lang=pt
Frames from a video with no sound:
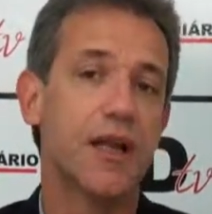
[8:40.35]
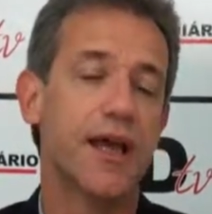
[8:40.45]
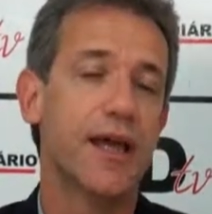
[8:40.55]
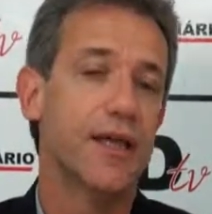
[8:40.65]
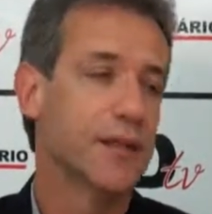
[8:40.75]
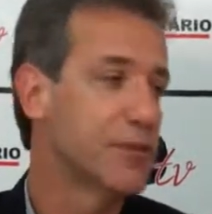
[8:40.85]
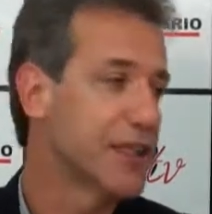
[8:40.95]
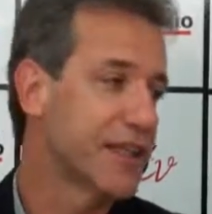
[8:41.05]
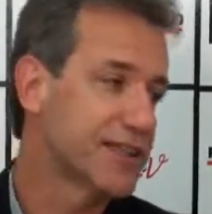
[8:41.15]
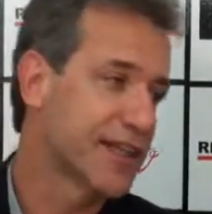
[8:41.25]
Né? Estamos
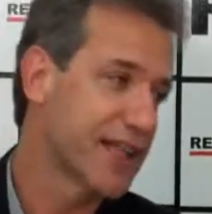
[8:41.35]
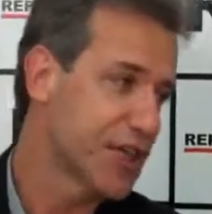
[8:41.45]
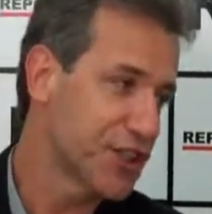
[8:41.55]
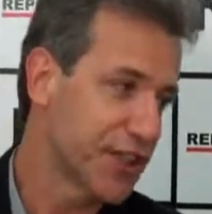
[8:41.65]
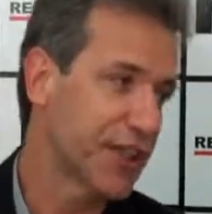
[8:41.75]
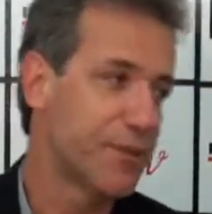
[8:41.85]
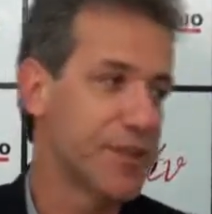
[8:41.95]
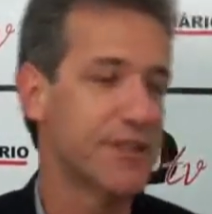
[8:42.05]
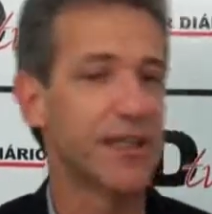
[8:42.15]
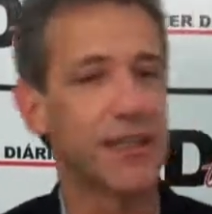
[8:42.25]
tentando acertar a agenda da
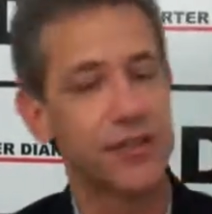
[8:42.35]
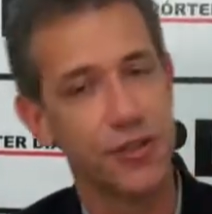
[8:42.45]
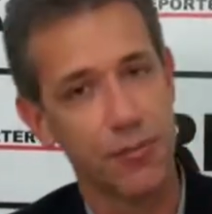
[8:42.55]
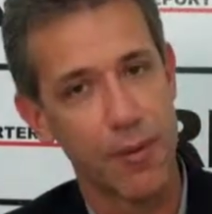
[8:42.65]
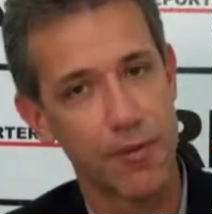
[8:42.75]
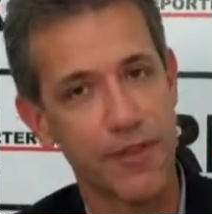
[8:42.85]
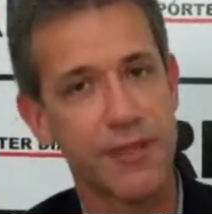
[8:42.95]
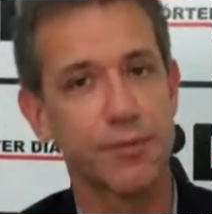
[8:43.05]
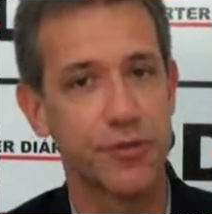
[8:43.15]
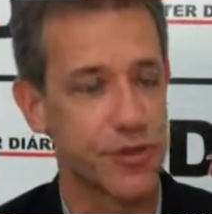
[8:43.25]
presidenta Dilma para ver
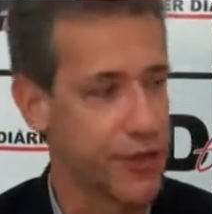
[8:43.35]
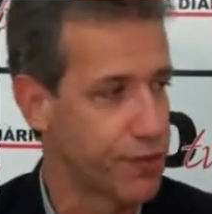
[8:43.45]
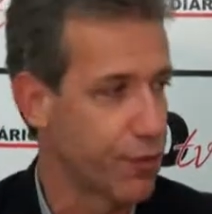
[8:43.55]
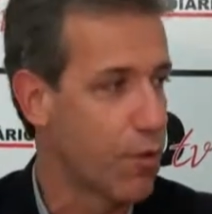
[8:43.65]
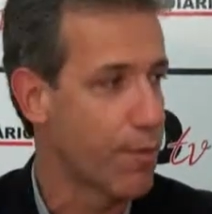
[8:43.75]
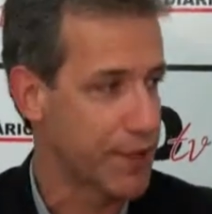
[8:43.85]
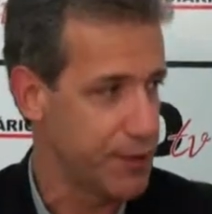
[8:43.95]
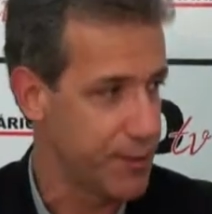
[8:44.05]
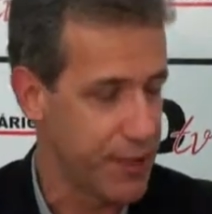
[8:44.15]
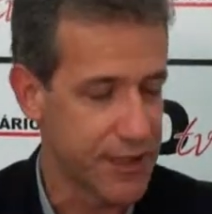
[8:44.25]
se é possível
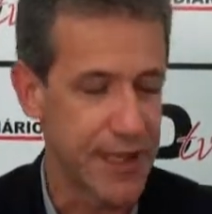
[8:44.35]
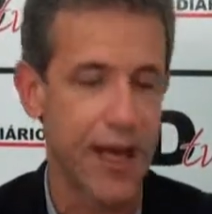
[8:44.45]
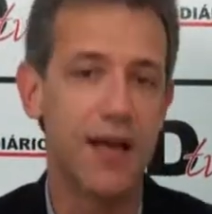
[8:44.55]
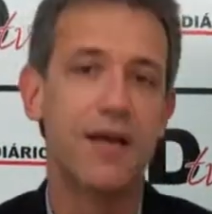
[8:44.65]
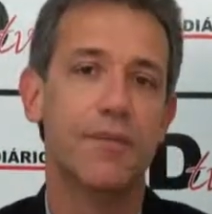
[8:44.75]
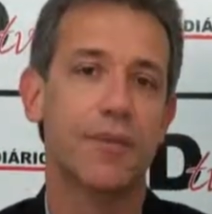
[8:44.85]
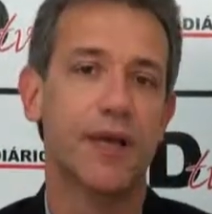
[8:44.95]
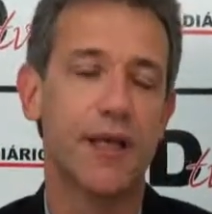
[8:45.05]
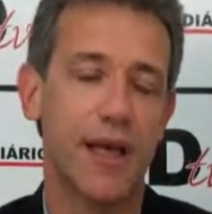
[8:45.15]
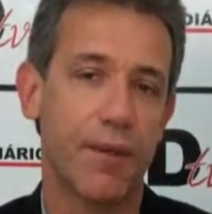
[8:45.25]
compatibilizar
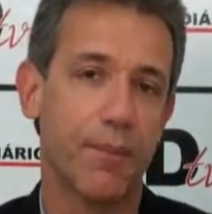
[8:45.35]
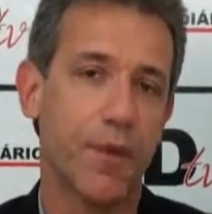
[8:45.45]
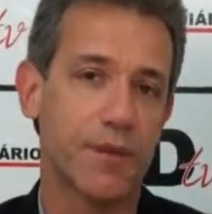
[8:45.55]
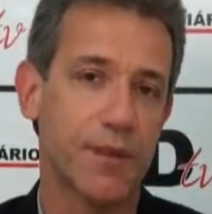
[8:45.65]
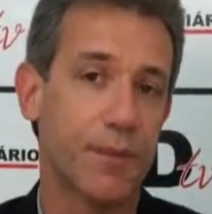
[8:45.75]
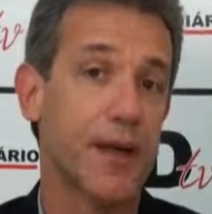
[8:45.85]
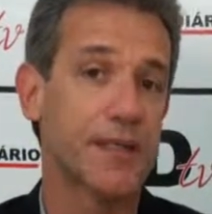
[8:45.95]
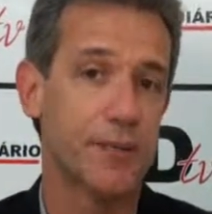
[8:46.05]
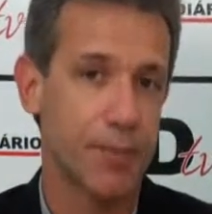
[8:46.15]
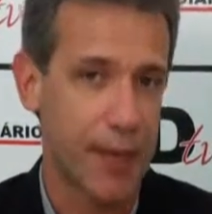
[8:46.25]
para que ela possa
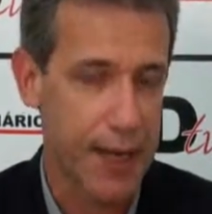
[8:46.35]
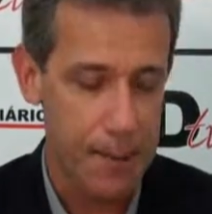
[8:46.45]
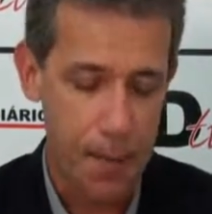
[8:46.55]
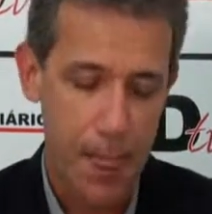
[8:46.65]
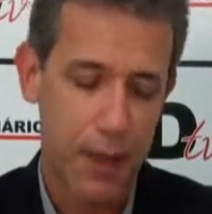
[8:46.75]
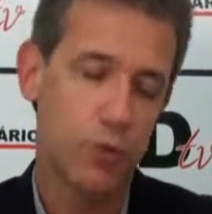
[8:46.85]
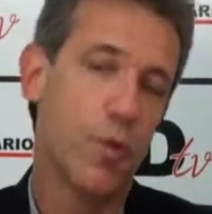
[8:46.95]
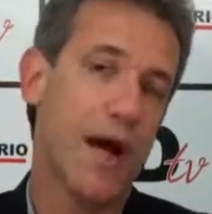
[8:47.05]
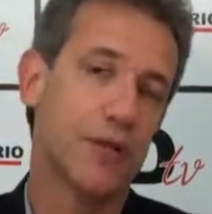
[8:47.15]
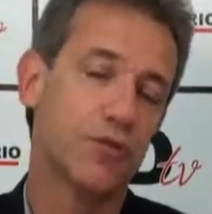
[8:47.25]
participar
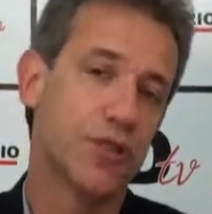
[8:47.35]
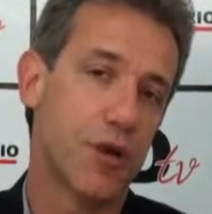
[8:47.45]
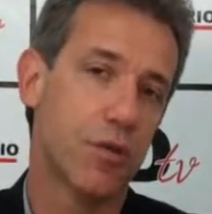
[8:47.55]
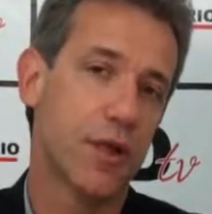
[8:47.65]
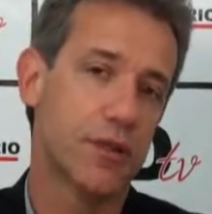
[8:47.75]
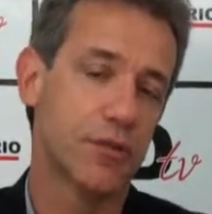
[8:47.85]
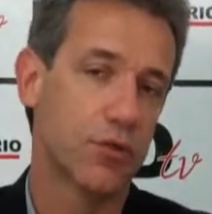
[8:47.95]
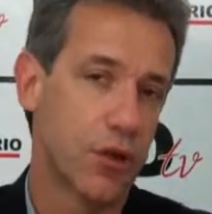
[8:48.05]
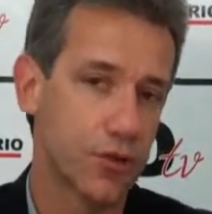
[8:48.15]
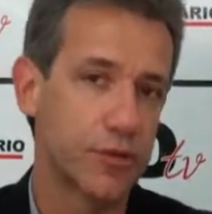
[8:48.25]
do ato de inauguração
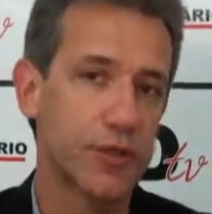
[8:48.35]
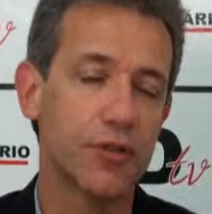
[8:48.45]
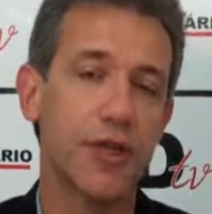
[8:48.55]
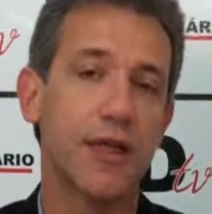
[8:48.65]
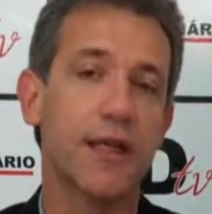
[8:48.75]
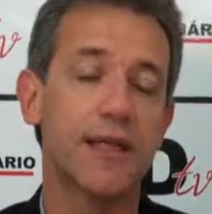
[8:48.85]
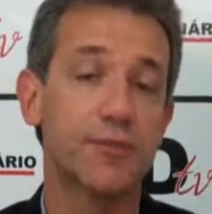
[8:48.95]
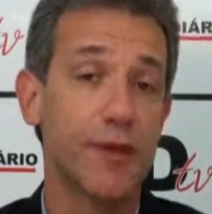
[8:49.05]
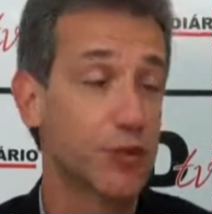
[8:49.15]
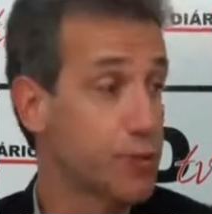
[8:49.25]
do nosso hospital de
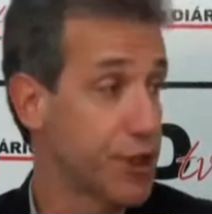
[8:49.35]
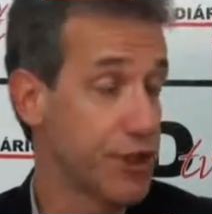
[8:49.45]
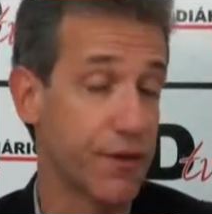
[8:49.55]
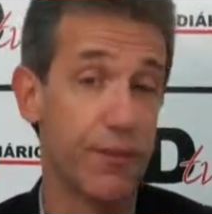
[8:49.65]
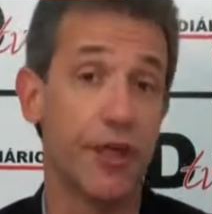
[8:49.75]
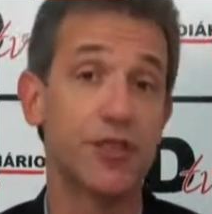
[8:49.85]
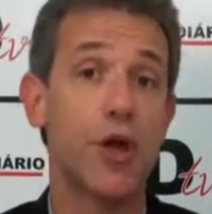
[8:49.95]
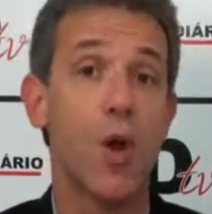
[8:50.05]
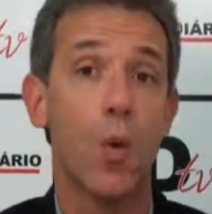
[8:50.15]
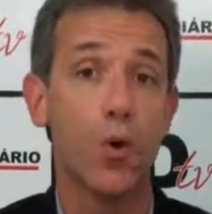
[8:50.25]
clínicas, mas objetivamente,
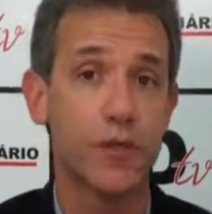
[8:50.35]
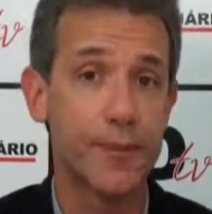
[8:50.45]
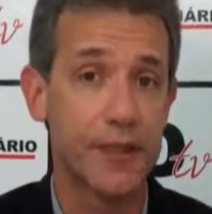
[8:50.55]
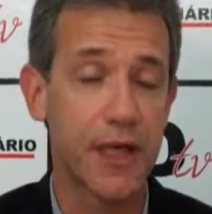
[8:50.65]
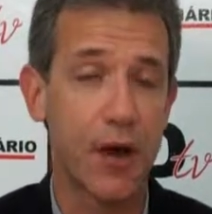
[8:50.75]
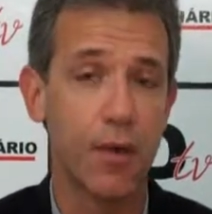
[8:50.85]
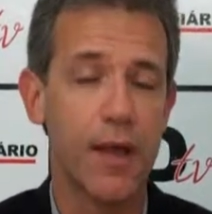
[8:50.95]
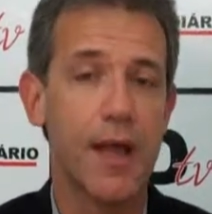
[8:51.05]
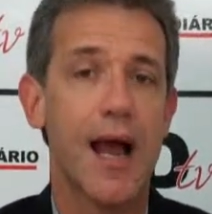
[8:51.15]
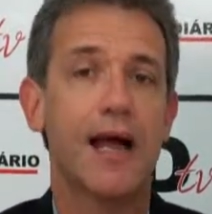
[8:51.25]
o
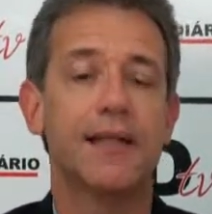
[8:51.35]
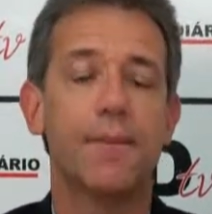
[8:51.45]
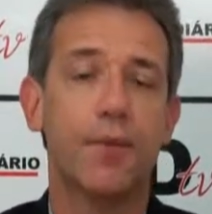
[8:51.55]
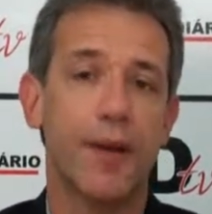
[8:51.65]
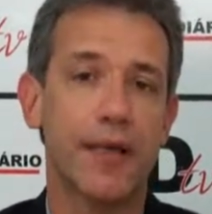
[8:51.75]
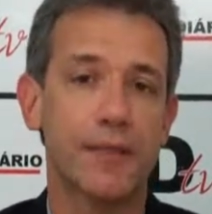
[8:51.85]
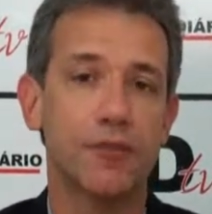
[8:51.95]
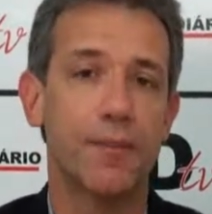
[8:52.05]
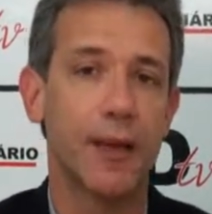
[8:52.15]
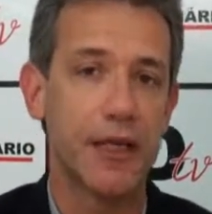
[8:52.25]
hospital, até por uma
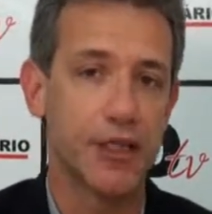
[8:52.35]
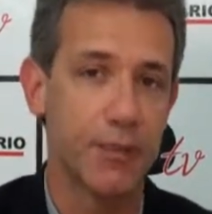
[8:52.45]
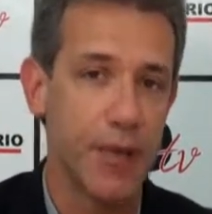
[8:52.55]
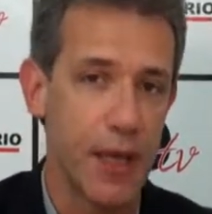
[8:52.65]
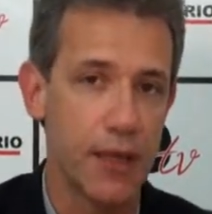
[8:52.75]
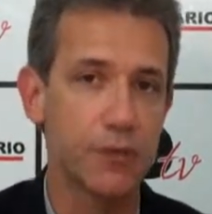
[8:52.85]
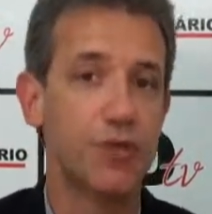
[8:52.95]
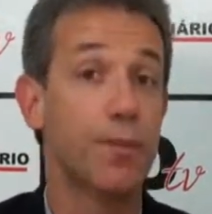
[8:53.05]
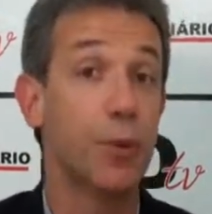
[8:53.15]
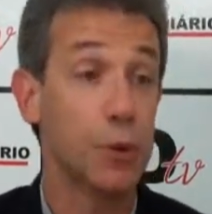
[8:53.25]
questão de planejamento,
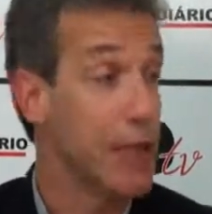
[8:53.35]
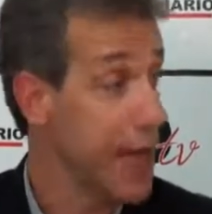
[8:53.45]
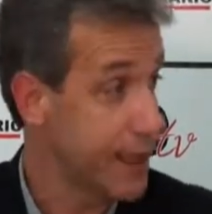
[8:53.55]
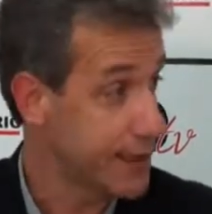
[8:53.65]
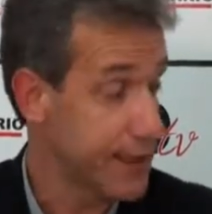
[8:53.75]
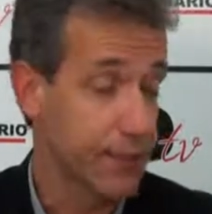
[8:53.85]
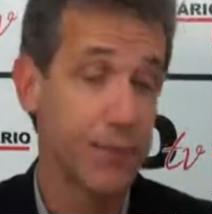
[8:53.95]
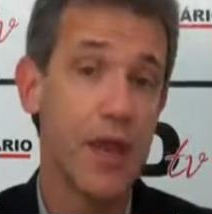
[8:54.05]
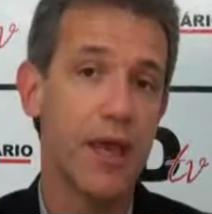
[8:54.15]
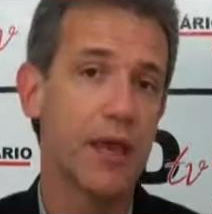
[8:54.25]
de prudência,
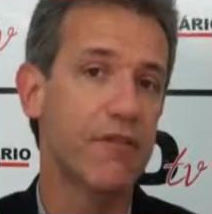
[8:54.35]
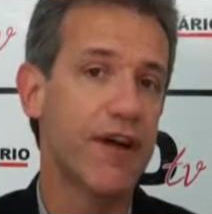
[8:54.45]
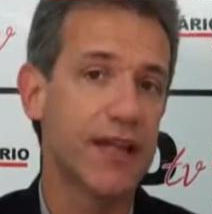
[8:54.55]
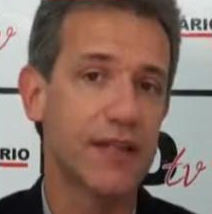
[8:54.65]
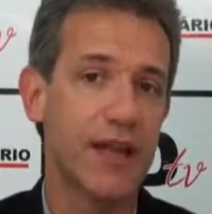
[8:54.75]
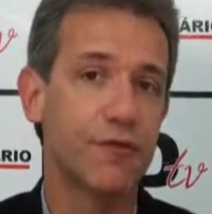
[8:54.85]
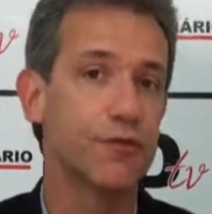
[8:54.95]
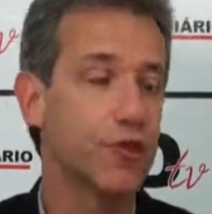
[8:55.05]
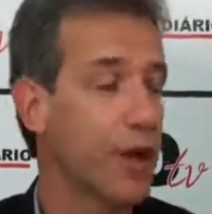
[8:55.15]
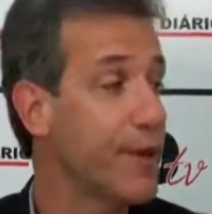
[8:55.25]
ele vai entrar em
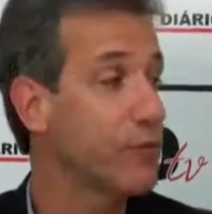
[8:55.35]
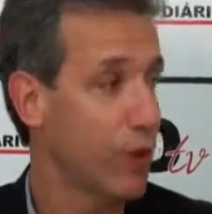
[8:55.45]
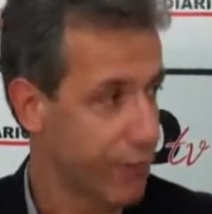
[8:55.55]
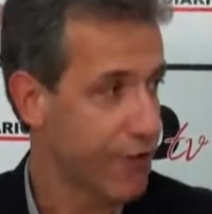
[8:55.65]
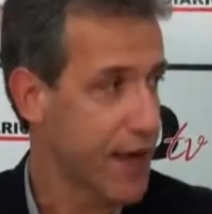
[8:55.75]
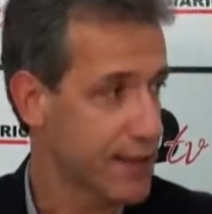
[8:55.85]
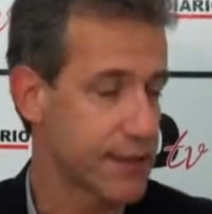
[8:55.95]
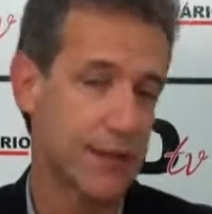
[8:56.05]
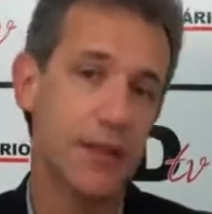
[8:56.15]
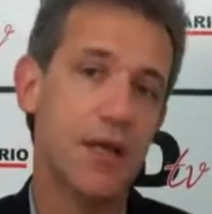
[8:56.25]
funcionamento em
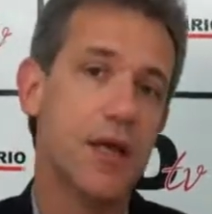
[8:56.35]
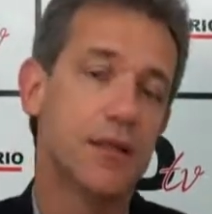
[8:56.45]
fases.